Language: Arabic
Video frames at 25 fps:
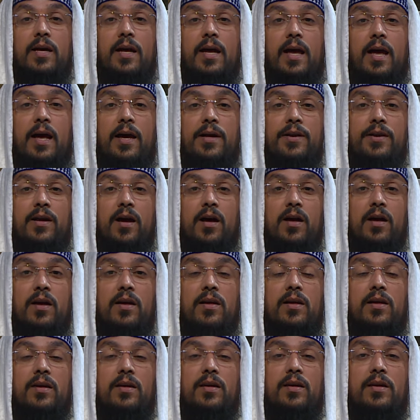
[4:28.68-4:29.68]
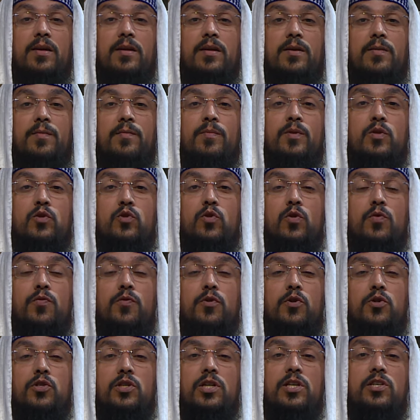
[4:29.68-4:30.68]
حنا ما
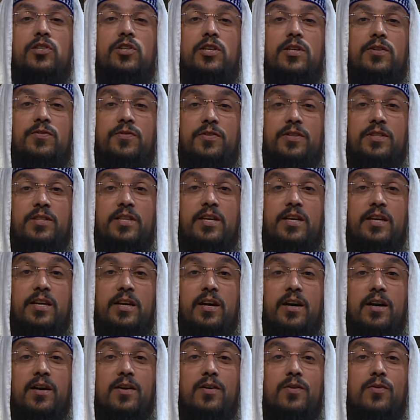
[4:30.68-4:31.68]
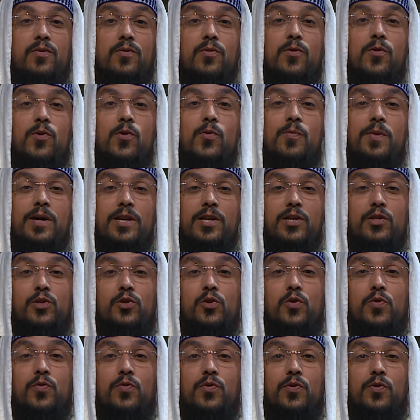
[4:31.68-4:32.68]
نشوفوش الجن في الدنيا وهما اللي
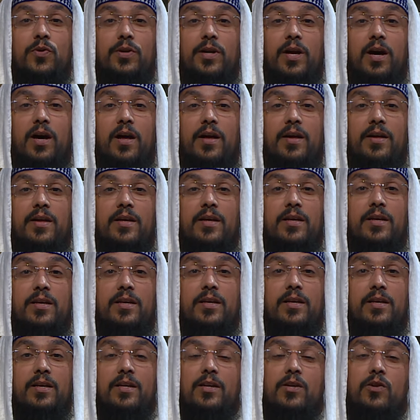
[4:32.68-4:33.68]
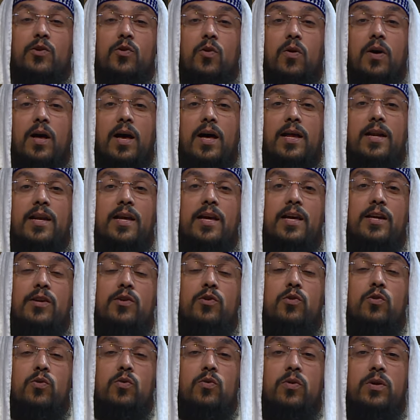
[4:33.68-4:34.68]
يشوفونا يقال
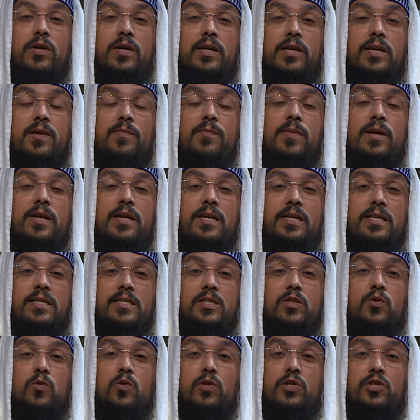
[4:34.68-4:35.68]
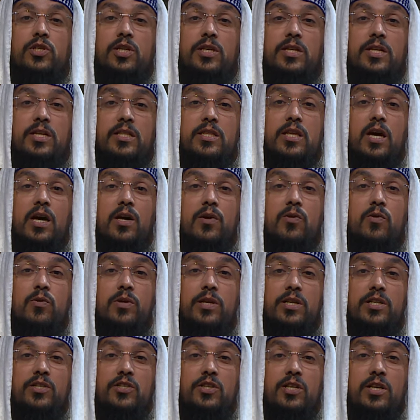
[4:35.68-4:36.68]
انه لما الانس والجن يدخلوا
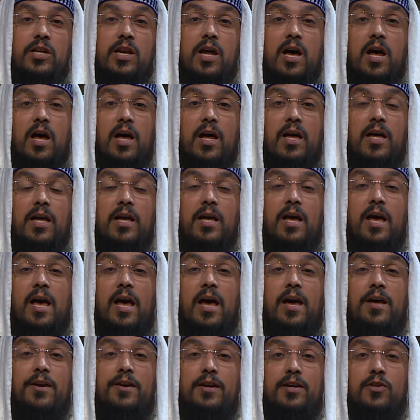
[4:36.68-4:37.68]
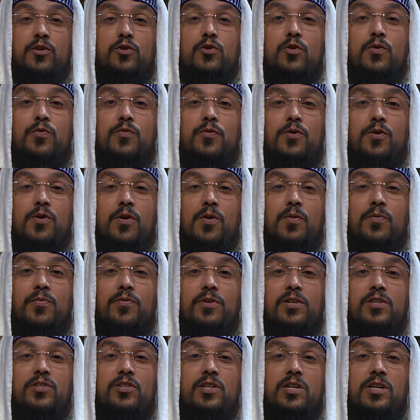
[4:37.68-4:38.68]
للجنه حنا نشوفوهم
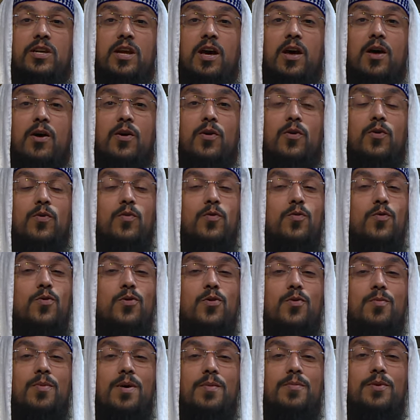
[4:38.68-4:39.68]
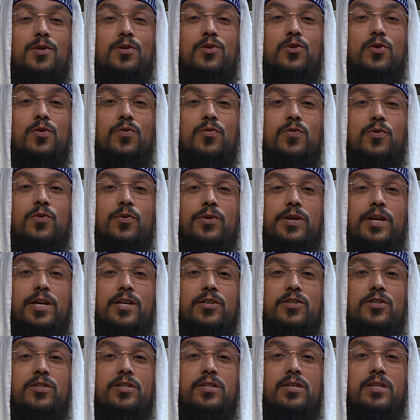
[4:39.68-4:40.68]
في الجنه وهما ما
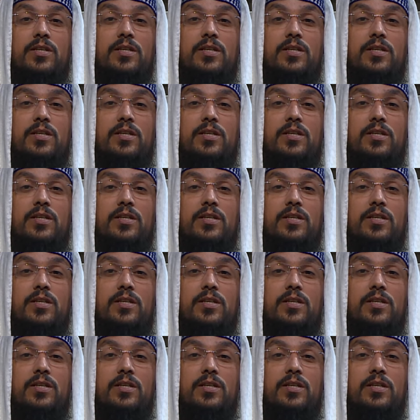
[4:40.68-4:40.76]
يشوفوناش